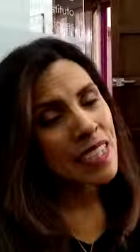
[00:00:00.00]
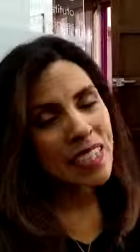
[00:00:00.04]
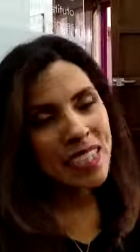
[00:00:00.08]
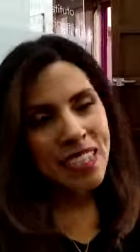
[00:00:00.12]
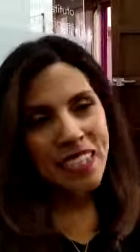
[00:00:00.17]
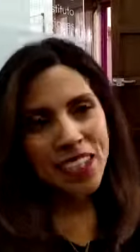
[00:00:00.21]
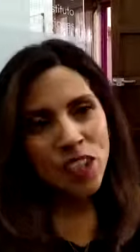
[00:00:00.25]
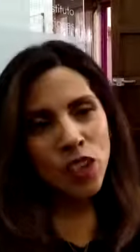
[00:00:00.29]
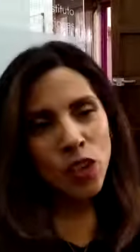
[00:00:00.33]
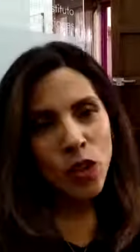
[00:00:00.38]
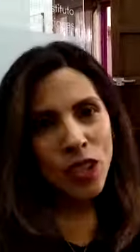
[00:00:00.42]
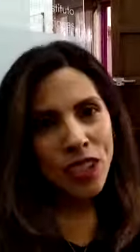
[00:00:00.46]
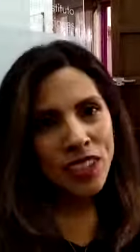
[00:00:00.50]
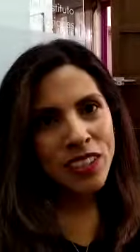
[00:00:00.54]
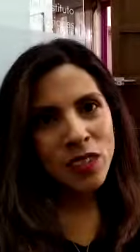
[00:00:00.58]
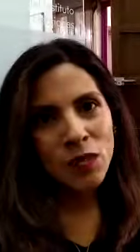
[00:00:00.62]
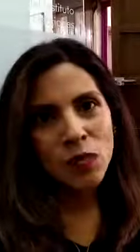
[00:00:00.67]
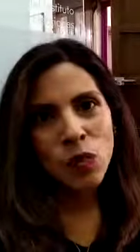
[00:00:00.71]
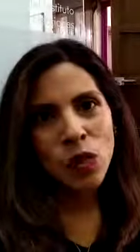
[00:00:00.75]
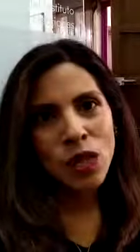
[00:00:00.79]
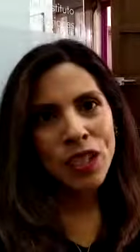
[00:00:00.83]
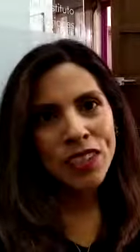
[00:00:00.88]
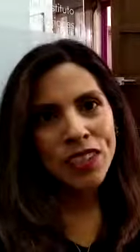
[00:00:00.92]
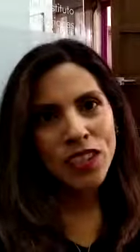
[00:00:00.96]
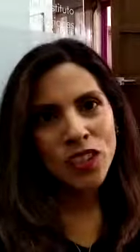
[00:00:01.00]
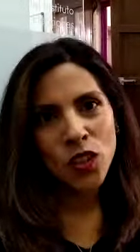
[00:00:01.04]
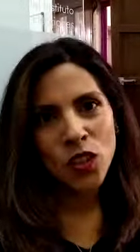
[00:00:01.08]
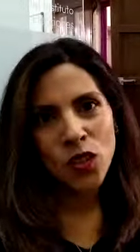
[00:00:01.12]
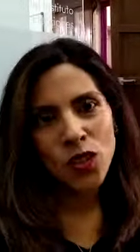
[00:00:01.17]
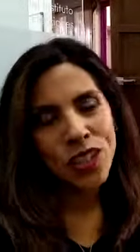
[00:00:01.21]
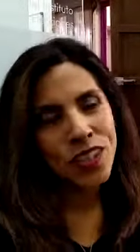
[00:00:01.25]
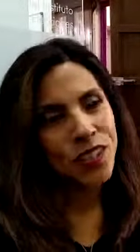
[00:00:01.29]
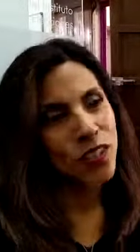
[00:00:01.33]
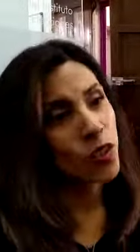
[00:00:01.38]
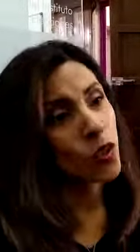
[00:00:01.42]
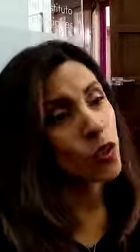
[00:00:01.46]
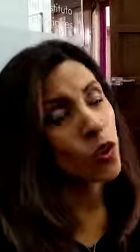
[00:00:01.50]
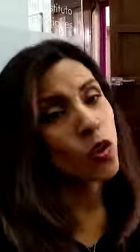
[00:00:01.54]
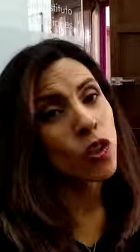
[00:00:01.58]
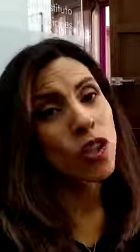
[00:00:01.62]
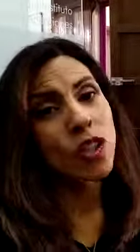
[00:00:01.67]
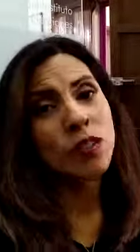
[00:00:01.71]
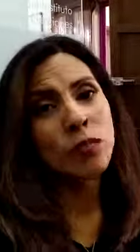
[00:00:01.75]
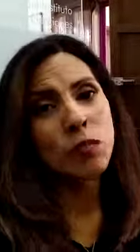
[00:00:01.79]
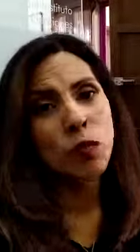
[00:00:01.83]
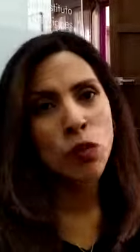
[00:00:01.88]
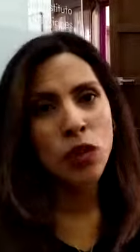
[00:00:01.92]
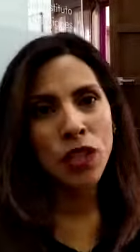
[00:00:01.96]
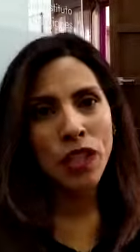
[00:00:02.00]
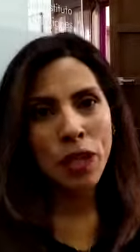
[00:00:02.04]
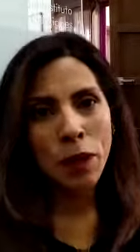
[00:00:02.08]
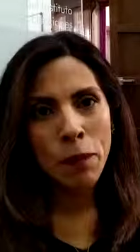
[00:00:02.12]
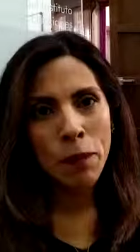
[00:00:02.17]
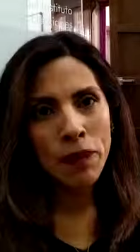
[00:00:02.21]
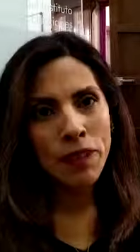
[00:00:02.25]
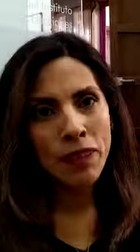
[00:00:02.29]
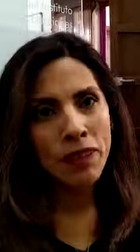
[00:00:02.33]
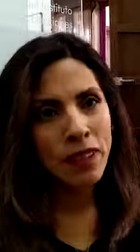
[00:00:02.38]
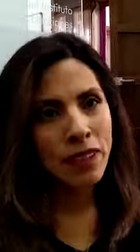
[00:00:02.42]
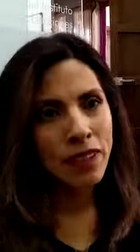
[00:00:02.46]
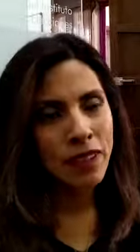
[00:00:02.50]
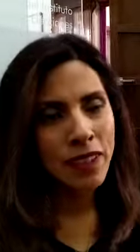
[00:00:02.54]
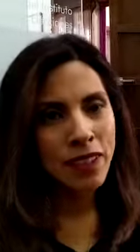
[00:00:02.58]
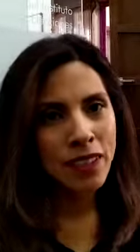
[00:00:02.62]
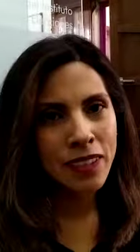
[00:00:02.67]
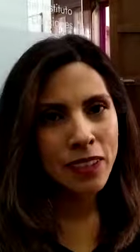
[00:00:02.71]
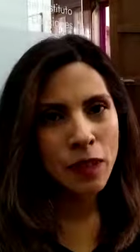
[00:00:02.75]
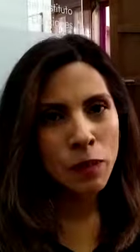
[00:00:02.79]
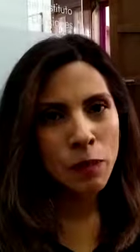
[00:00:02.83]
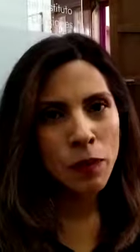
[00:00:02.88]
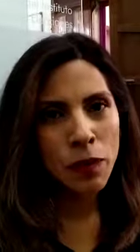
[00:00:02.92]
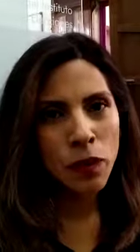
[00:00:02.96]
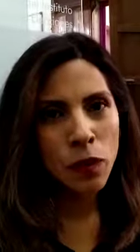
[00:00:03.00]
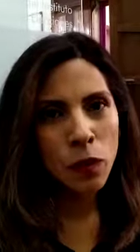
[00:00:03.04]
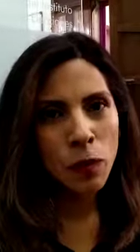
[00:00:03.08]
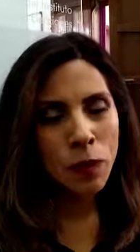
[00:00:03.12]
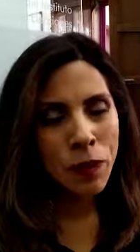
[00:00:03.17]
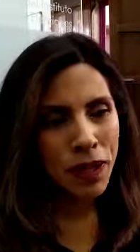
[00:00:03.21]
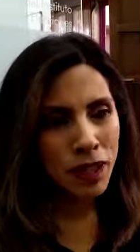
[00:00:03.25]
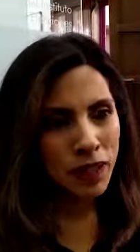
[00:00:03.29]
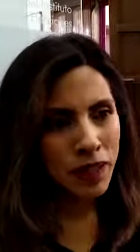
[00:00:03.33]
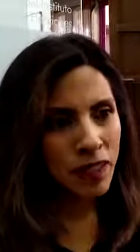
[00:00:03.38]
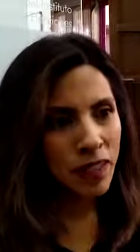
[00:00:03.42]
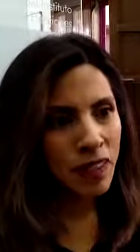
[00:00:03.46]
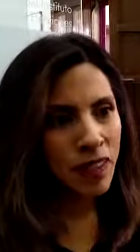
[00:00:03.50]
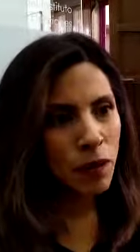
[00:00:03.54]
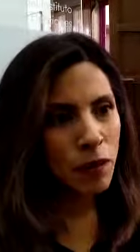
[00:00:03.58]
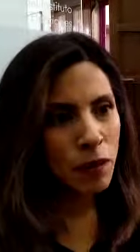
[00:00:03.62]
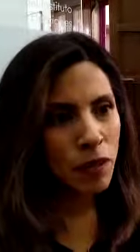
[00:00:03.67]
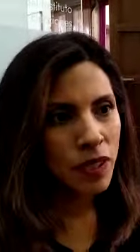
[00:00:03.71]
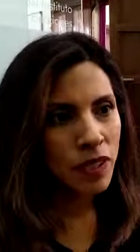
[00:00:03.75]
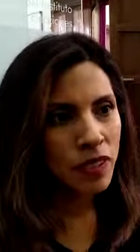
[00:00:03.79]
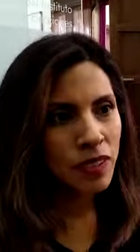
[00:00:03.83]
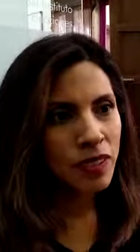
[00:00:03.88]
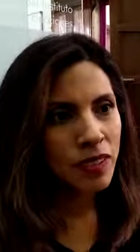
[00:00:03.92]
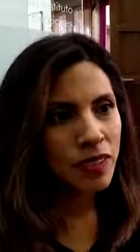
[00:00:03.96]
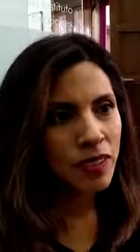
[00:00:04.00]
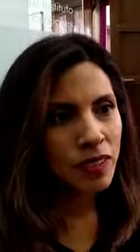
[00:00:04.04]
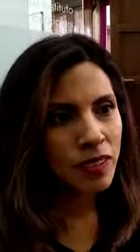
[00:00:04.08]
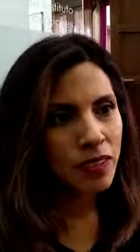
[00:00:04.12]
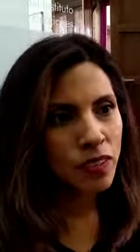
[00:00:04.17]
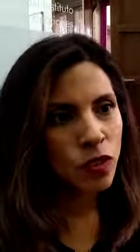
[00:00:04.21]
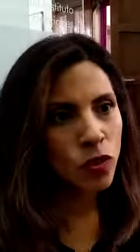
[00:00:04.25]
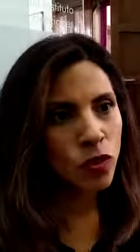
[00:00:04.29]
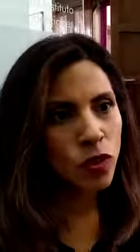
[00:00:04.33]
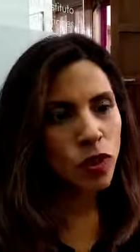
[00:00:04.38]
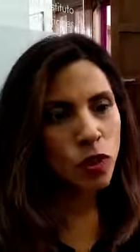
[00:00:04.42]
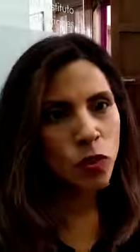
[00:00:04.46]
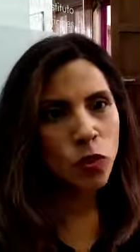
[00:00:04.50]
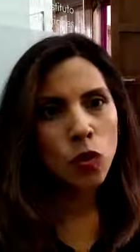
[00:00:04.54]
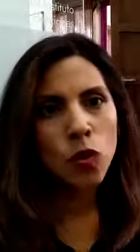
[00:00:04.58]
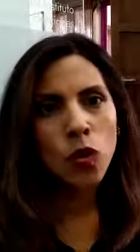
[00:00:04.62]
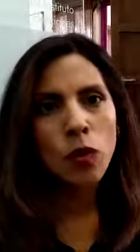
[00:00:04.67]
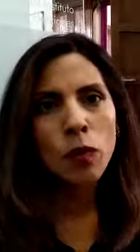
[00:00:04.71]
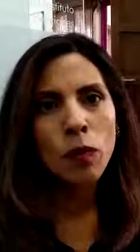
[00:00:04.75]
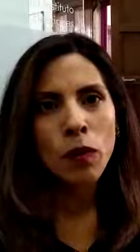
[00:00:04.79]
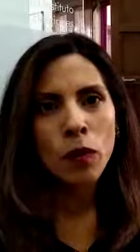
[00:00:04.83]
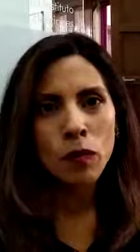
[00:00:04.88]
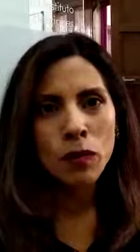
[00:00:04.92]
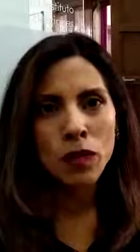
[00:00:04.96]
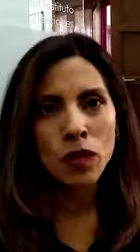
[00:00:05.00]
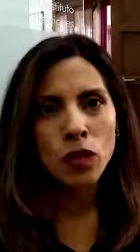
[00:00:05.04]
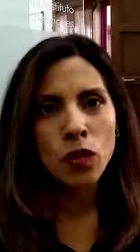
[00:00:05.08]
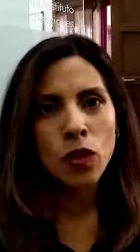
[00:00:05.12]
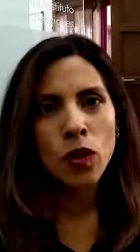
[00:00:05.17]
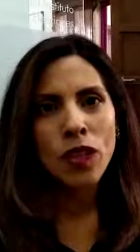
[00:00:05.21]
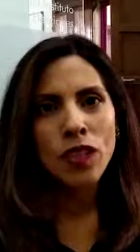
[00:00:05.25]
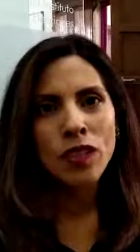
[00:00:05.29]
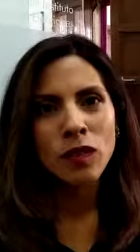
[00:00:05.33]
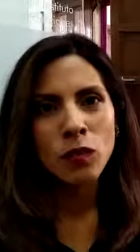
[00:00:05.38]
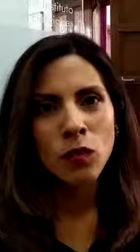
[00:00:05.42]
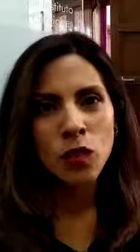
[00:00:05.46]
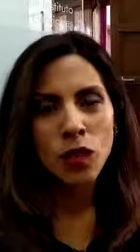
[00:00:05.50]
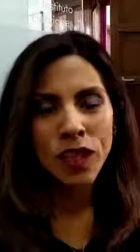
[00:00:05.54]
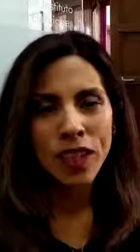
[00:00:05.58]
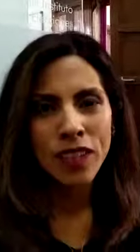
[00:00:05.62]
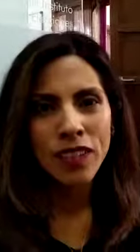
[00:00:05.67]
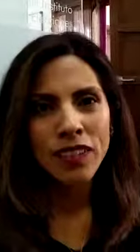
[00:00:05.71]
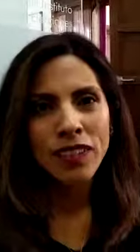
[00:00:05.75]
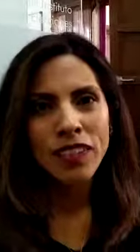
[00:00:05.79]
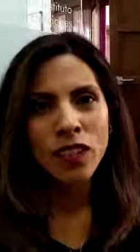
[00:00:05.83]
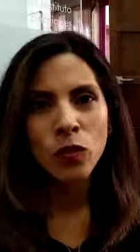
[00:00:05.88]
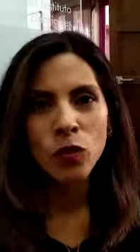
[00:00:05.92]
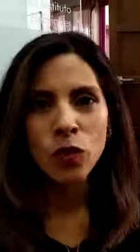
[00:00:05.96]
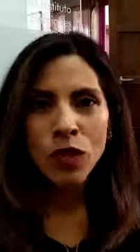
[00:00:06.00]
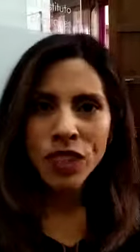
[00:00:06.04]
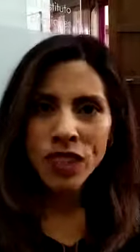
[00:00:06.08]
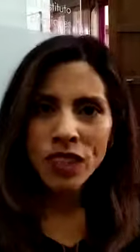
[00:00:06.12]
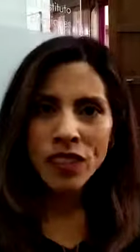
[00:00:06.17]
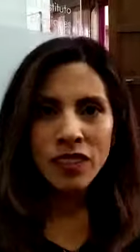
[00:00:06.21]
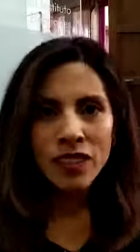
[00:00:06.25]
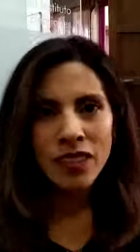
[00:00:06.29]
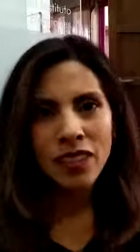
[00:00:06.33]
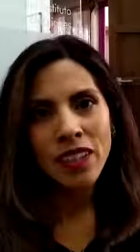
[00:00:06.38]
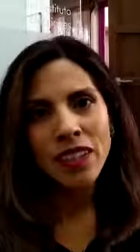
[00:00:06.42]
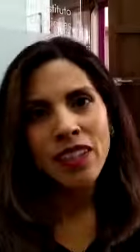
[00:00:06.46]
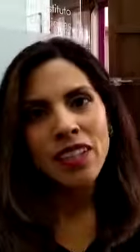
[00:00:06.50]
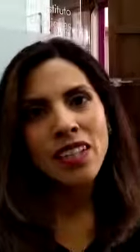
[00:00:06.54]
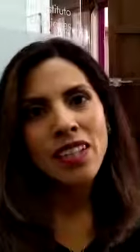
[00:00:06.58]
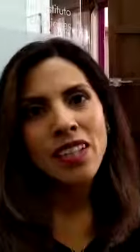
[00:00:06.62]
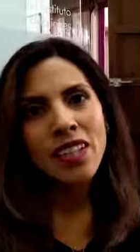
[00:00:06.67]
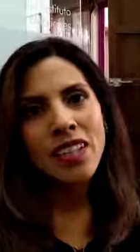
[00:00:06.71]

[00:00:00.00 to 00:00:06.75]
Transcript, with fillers: eh, con las simulaciones o con lo que pudiera presentarse, pero parte también, insisto, de un compromiso de las mujeres de unirse